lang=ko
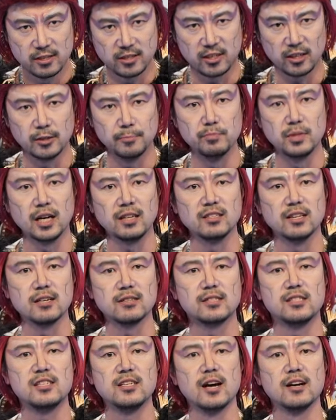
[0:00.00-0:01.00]
지금
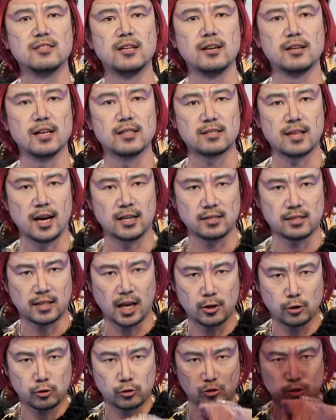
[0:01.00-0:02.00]
당장 지하 세계
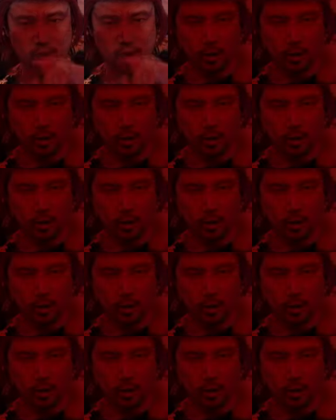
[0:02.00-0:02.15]
타르타로스로